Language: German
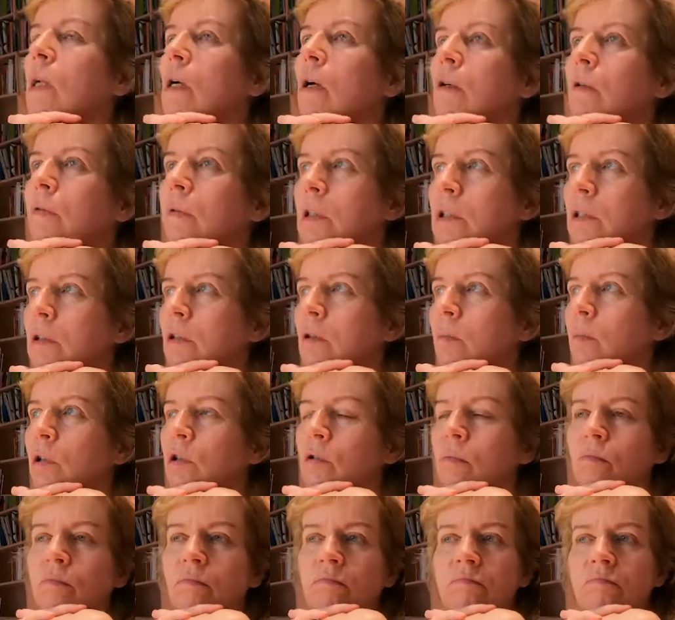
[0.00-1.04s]
Ich weiß nicht
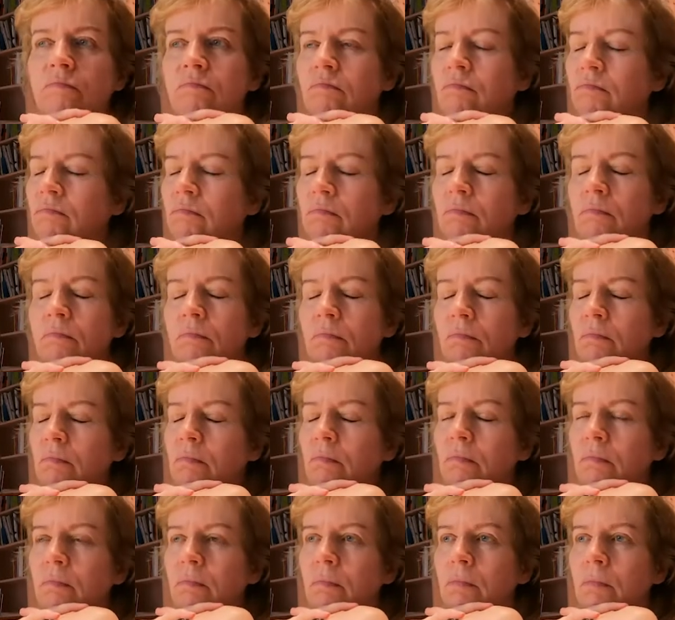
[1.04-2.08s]
mehr. Ja.
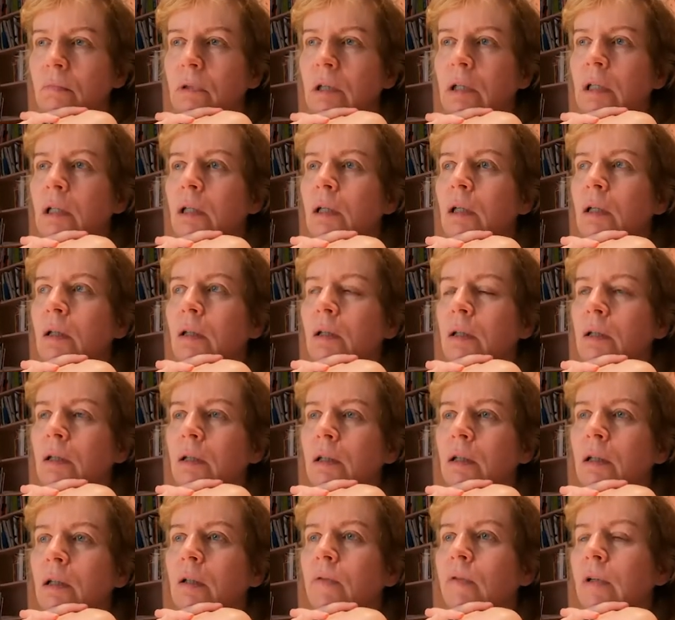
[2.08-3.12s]
Nee, nee, hm?
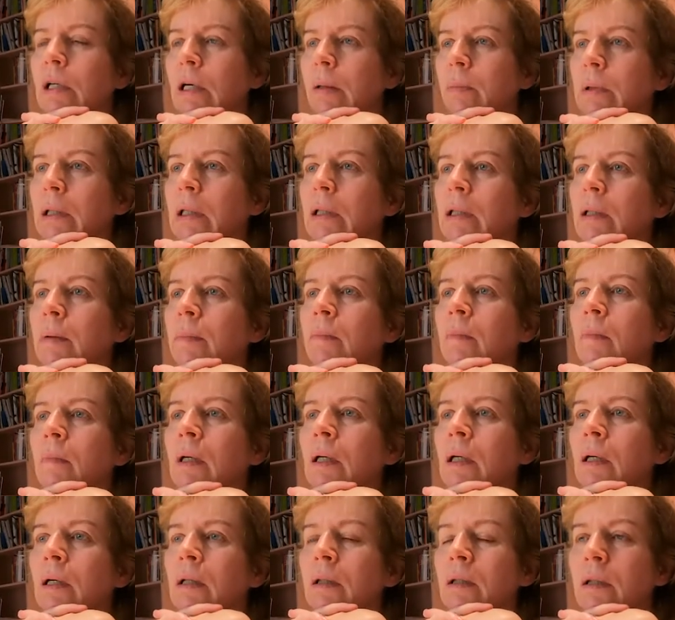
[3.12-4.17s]
nee, nee, wir haben ja eben
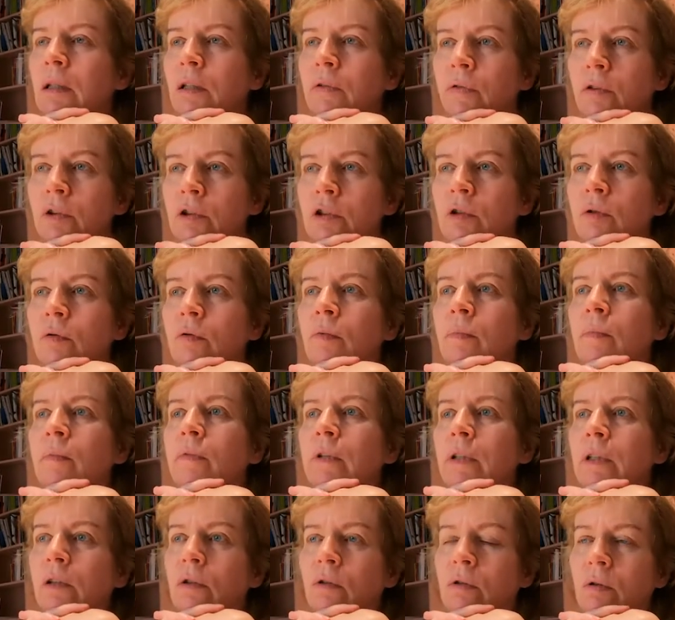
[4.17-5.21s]
nicht verschoben
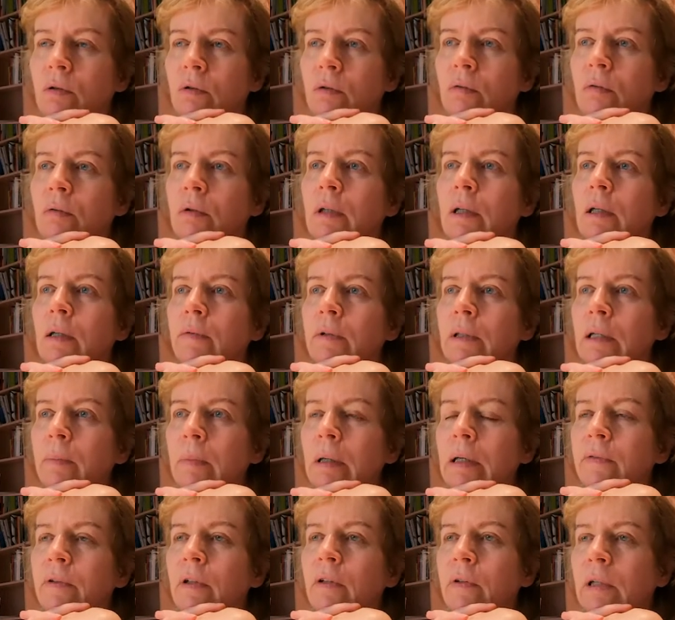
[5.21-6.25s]
wegen Corona. Wir haben
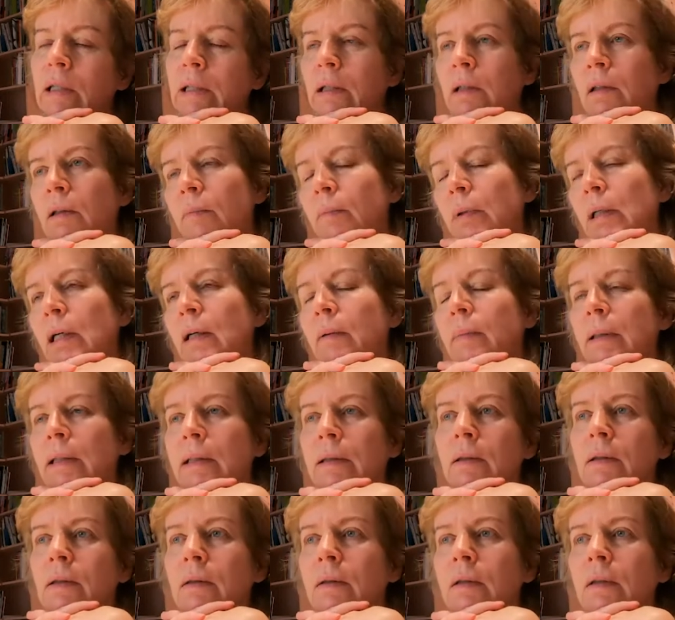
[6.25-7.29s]
einfach weiter
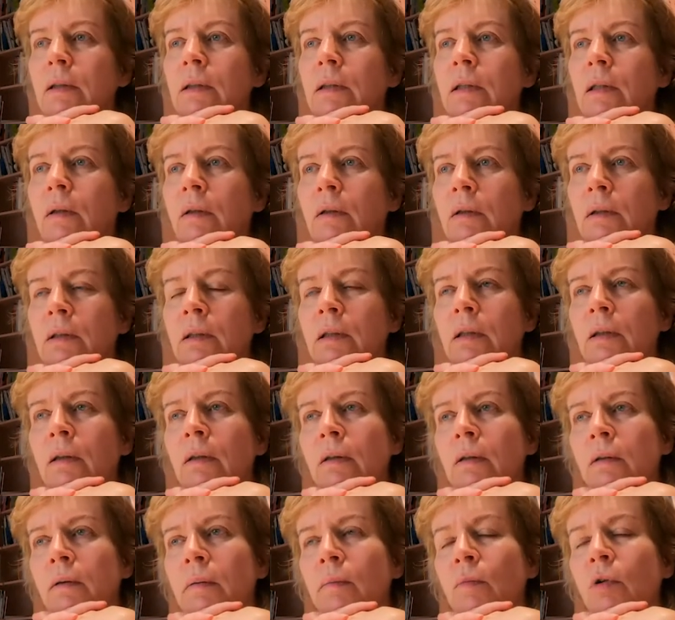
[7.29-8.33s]
gearbeitet so. der, in
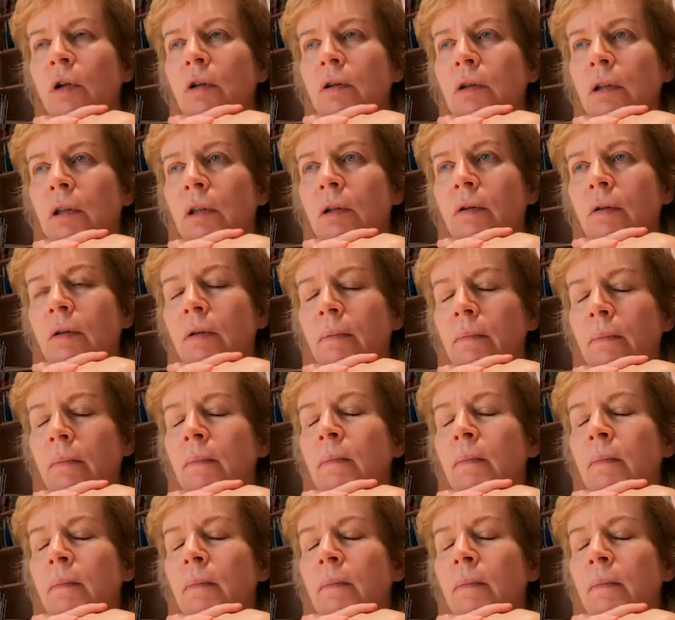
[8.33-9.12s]
der, im Lockdown.